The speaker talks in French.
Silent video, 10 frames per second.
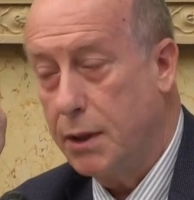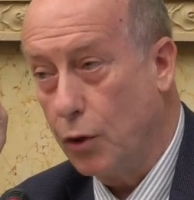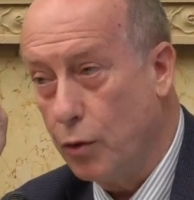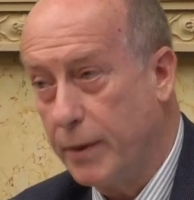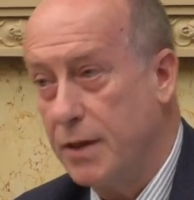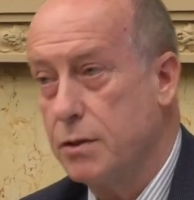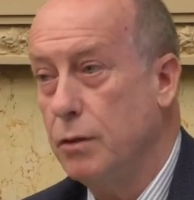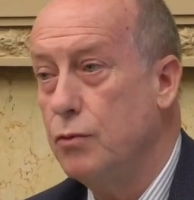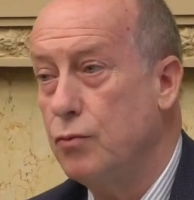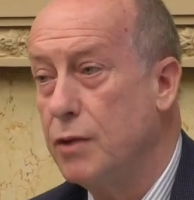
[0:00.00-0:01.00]
qui
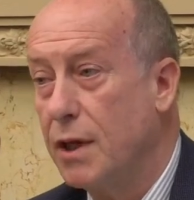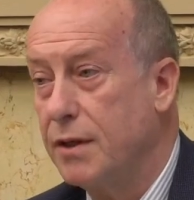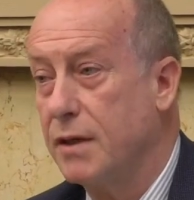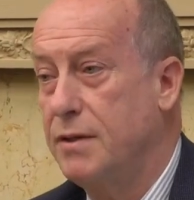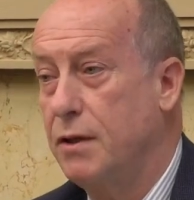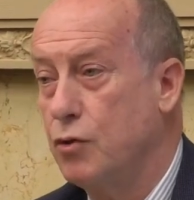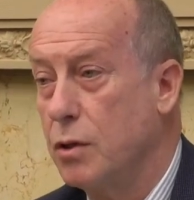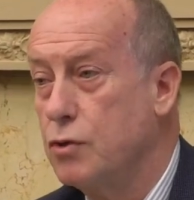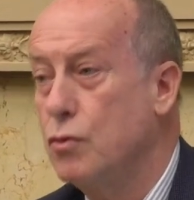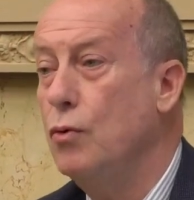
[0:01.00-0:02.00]
représente une
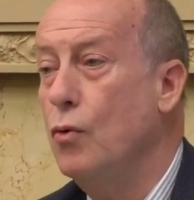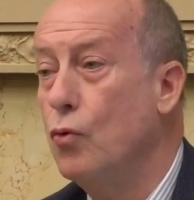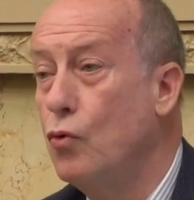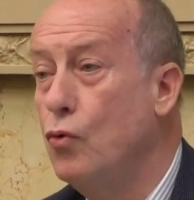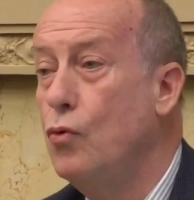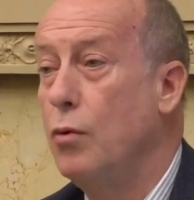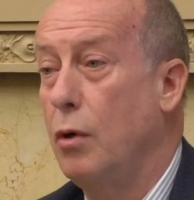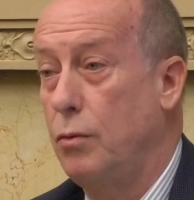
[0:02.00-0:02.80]
intersexuation ou